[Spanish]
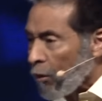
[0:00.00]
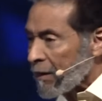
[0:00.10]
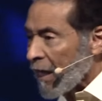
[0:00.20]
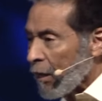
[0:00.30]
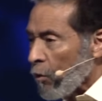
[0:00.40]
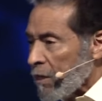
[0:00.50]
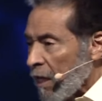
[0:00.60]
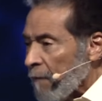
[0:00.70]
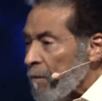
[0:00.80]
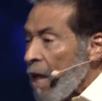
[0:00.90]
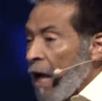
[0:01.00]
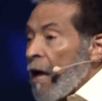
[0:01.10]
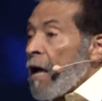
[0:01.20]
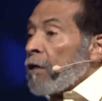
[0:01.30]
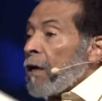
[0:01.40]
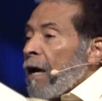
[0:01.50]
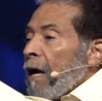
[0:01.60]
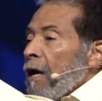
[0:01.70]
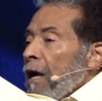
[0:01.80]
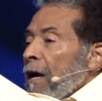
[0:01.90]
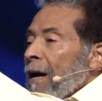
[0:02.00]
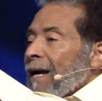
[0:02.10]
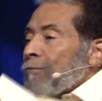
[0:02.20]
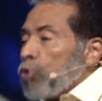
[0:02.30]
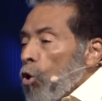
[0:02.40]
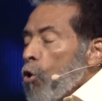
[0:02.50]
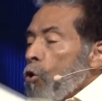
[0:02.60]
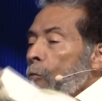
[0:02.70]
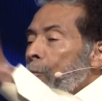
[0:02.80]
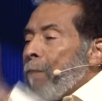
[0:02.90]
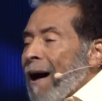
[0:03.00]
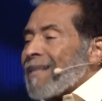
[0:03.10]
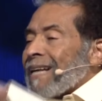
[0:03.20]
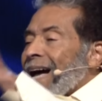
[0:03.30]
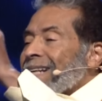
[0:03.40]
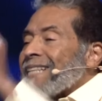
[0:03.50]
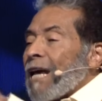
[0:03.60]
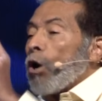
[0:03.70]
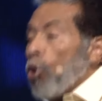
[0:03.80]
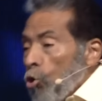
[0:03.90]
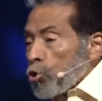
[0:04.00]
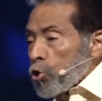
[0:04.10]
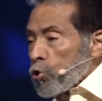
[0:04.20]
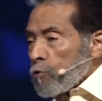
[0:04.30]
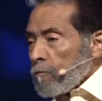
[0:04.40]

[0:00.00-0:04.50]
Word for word: lo que te quiero decir? Tú vas a ser luz.